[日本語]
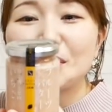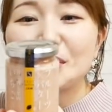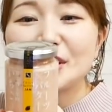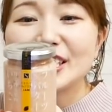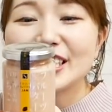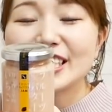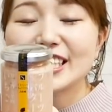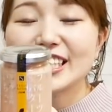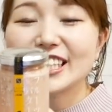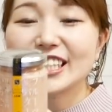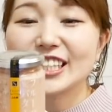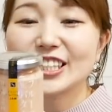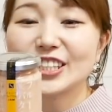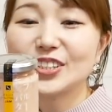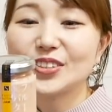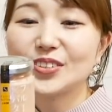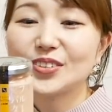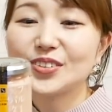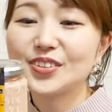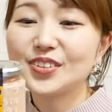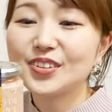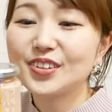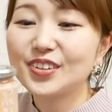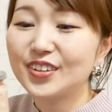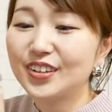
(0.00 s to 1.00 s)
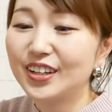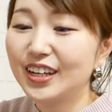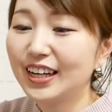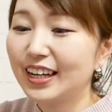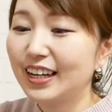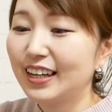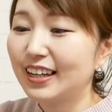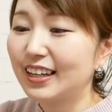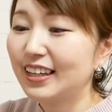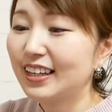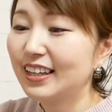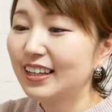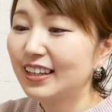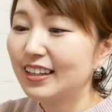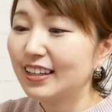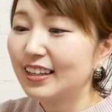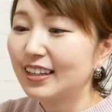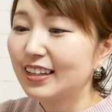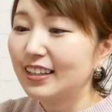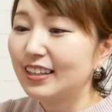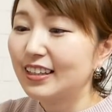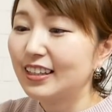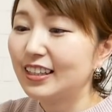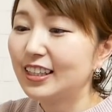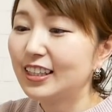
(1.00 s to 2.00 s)
美味しそう
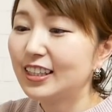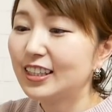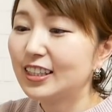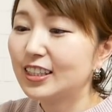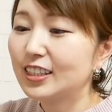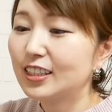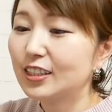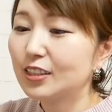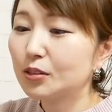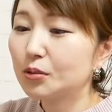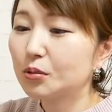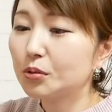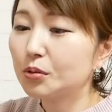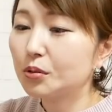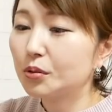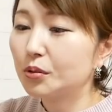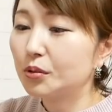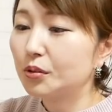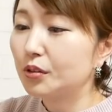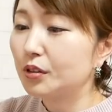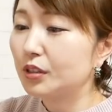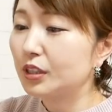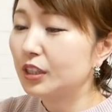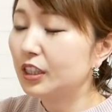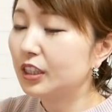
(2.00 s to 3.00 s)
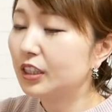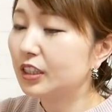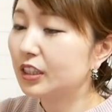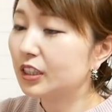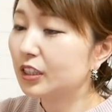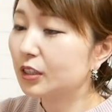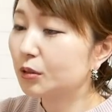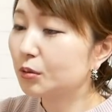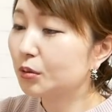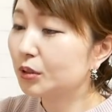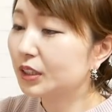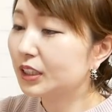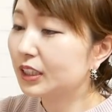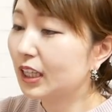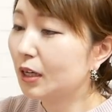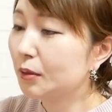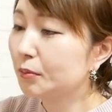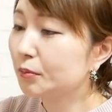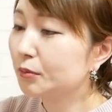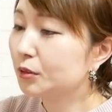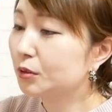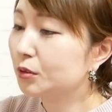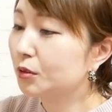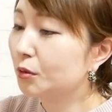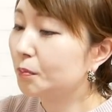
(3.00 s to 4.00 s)
えいちごいちご
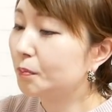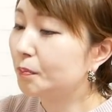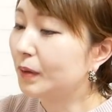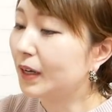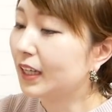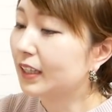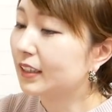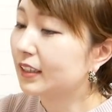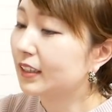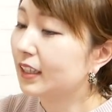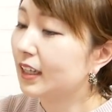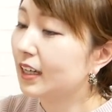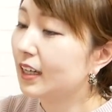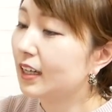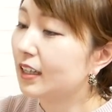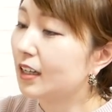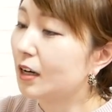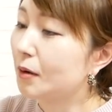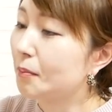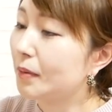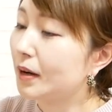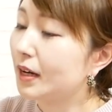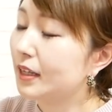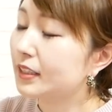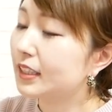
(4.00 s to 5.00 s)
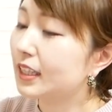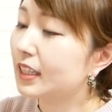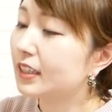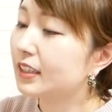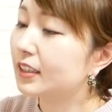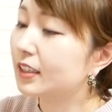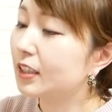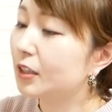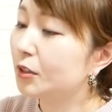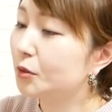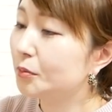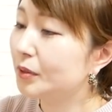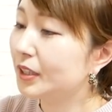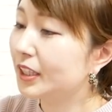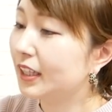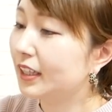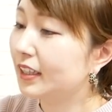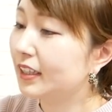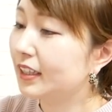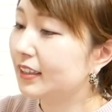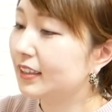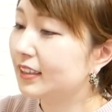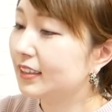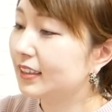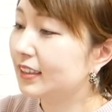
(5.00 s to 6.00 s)
ジャムとバターが混ざってるみた
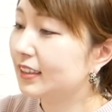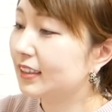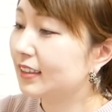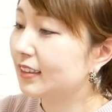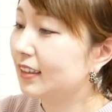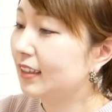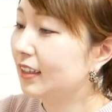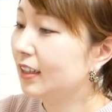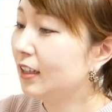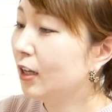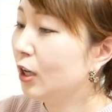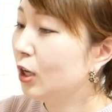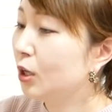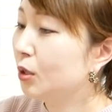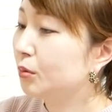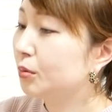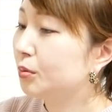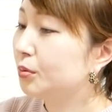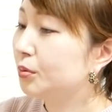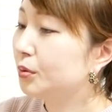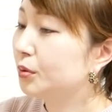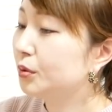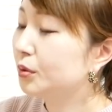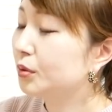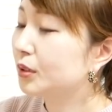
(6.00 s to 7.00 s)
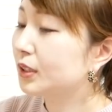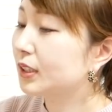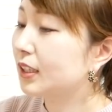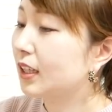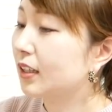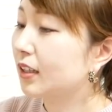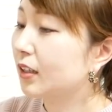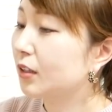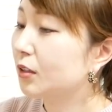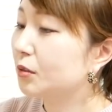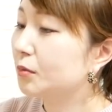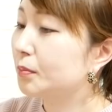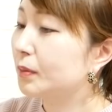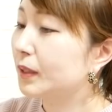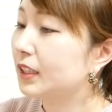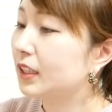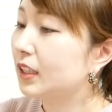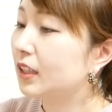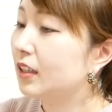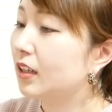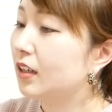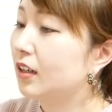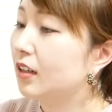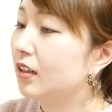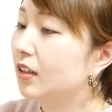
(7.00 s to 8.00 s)
いなやつですかフルーツかける
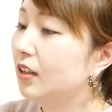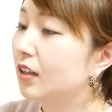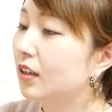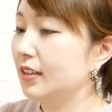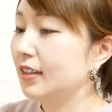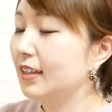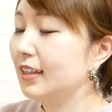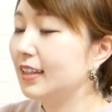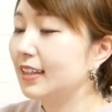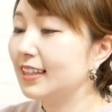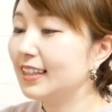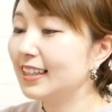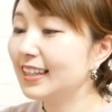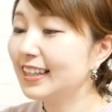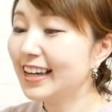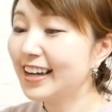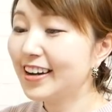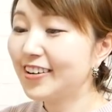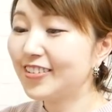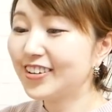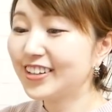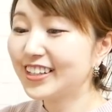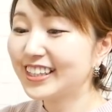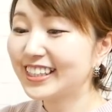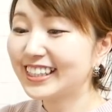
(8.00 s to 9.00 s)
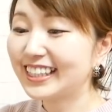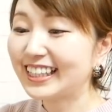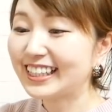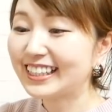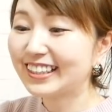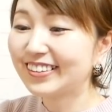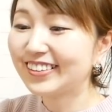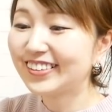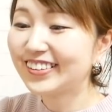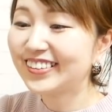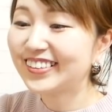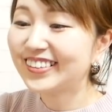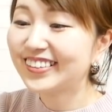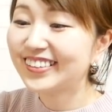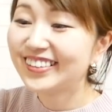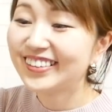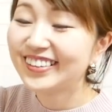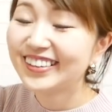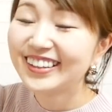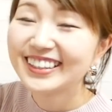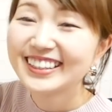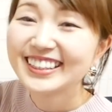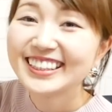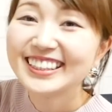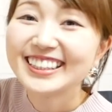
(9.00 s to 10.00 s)
バターえー、美味しそ
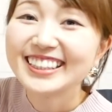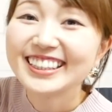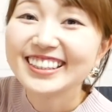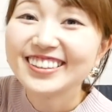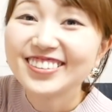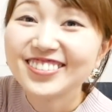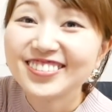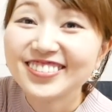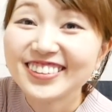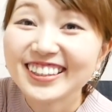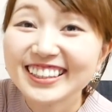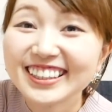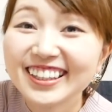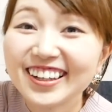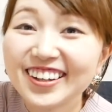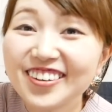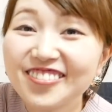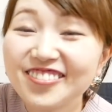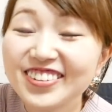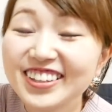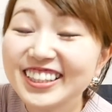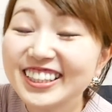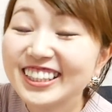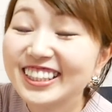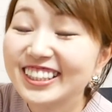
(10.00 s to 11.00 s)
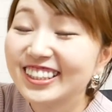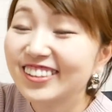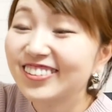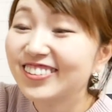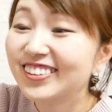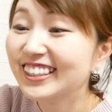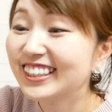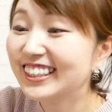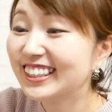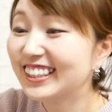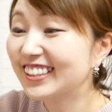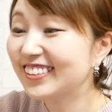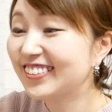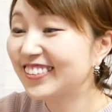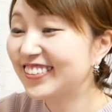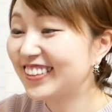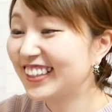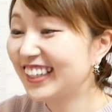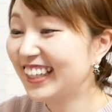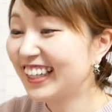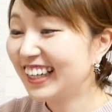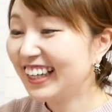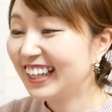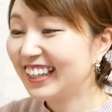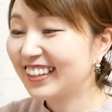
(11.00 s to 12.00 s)
ういちごバターめっちゃ美味しそう
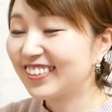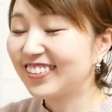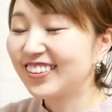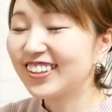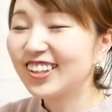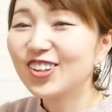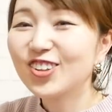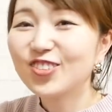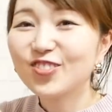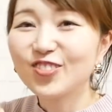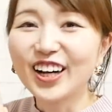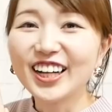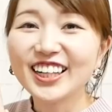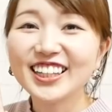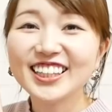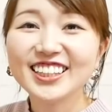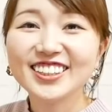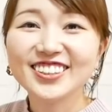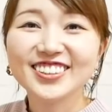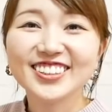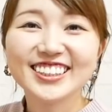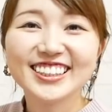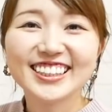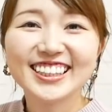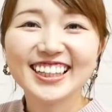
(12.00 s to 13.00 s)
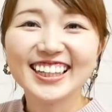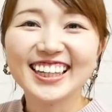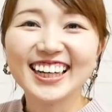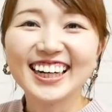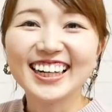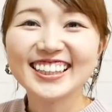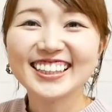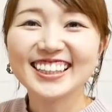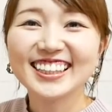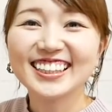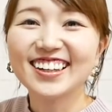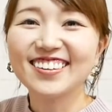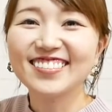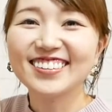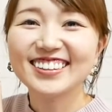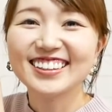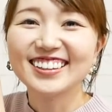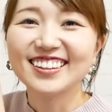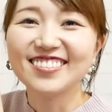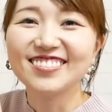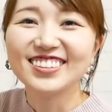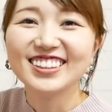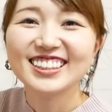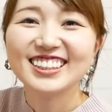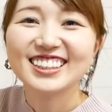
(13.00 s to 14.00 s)
えこれをパンに塗って焼いて食べた
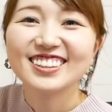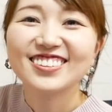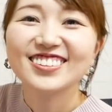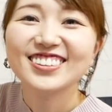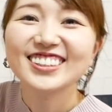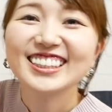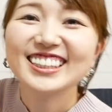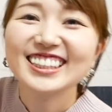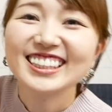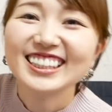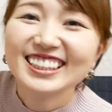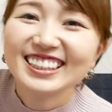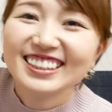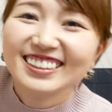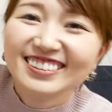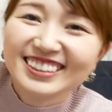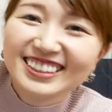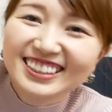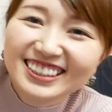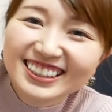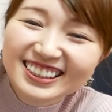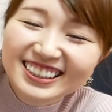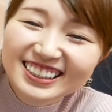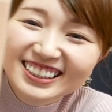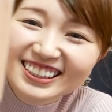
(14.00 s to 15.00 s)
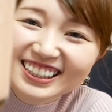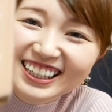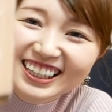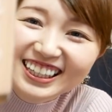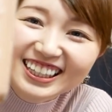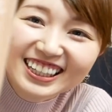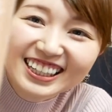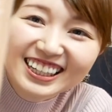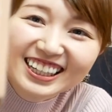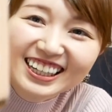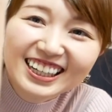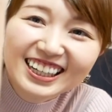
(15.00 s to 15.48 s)
らめっちゃ美味しいってやつですね